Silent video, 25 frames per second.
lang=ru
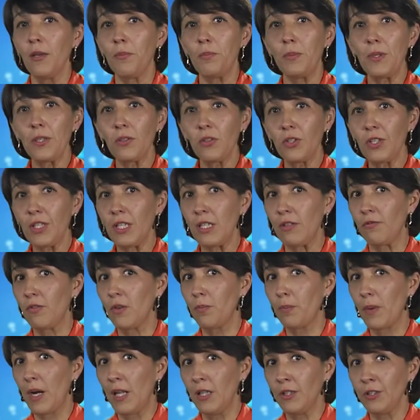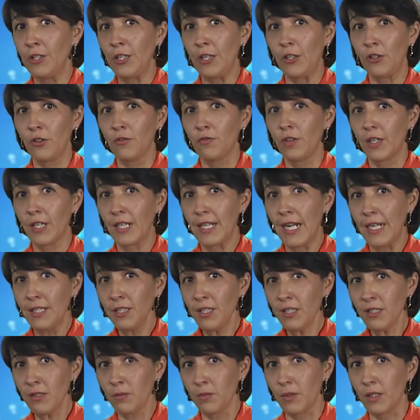Белки выполняют в
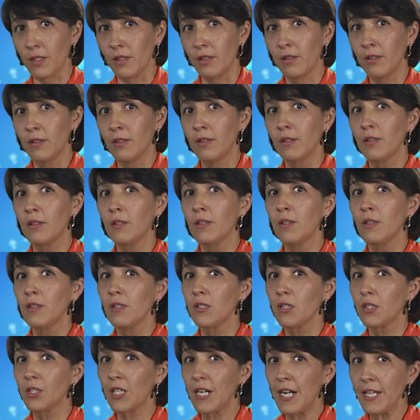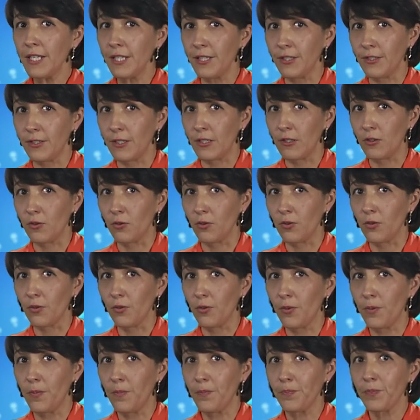организме строительную
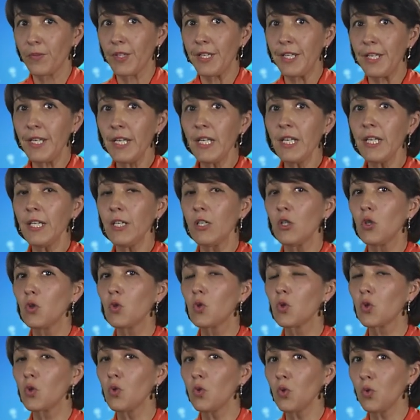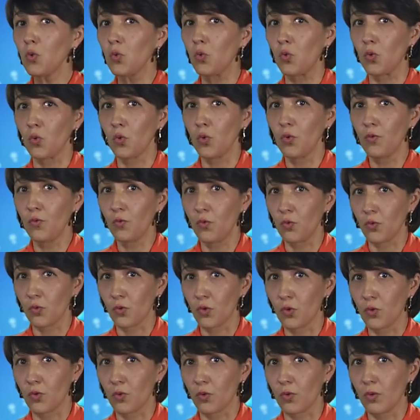или структурную
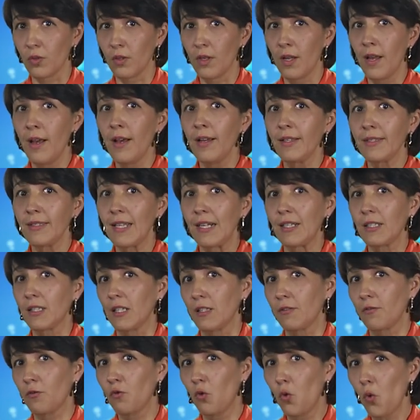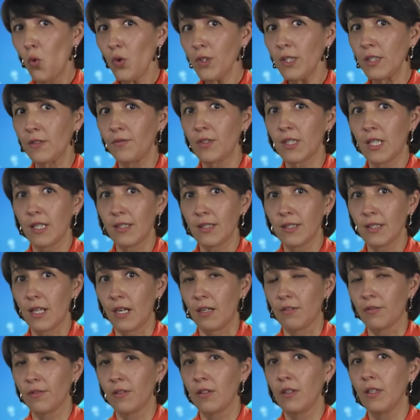функцию, так как входят в
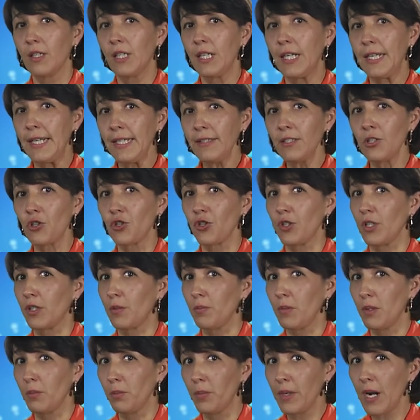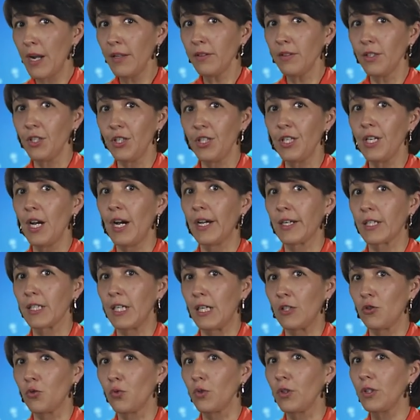состав клеточных мембран и
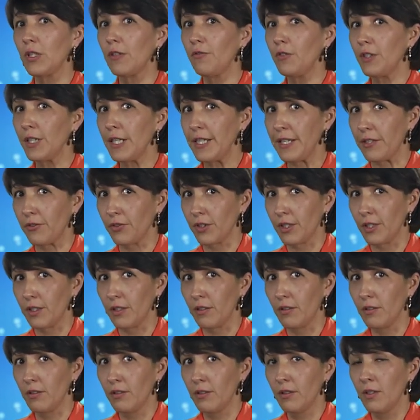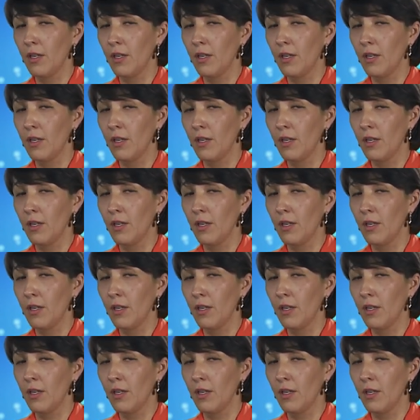органоидов клетки,